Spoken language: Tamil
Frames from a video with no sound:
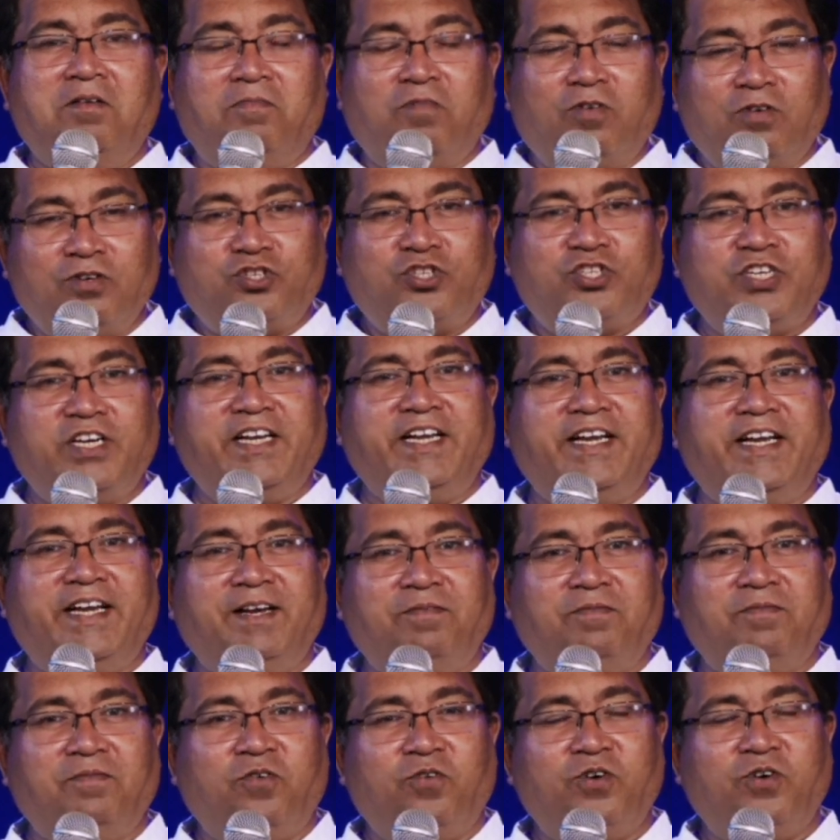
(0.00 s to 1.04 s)
மோசே
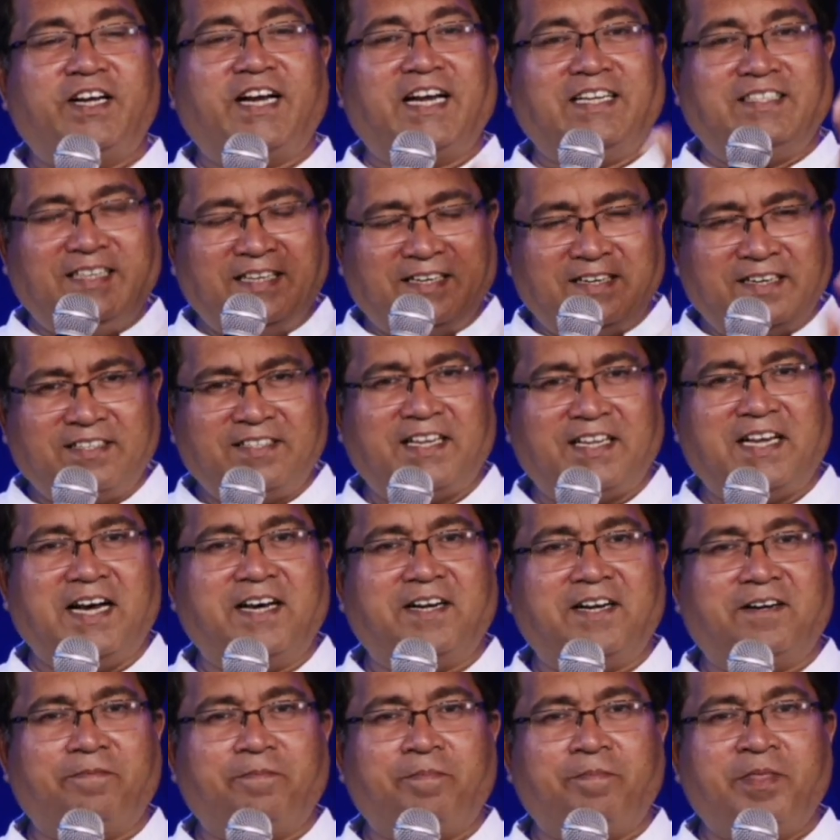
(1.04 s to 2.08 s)
ஓடு கத்தர்
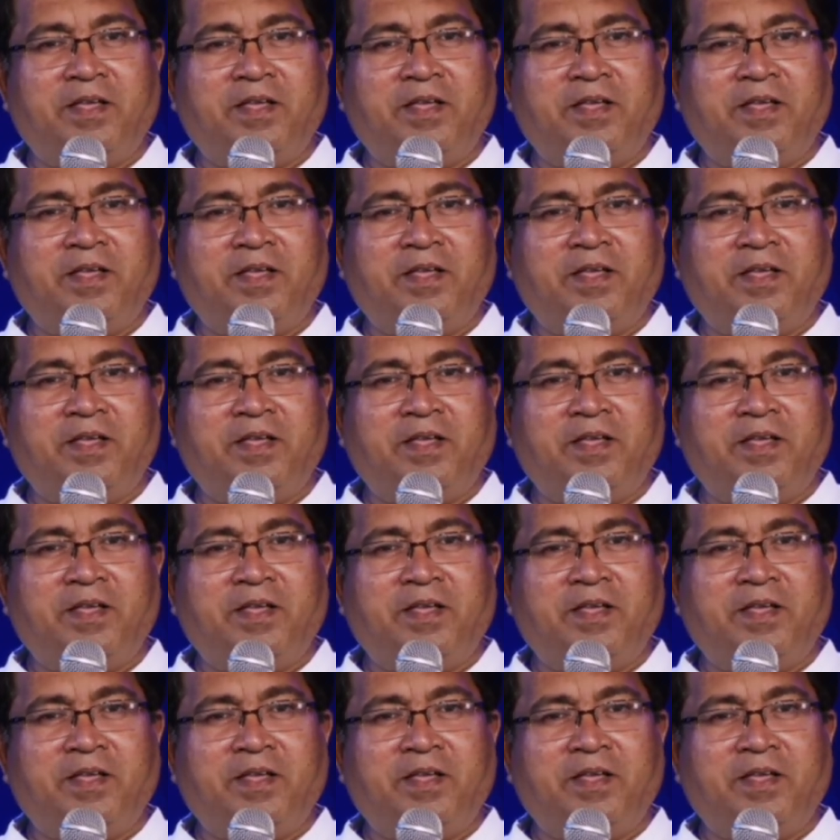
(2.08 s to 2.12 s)
இருந்தார்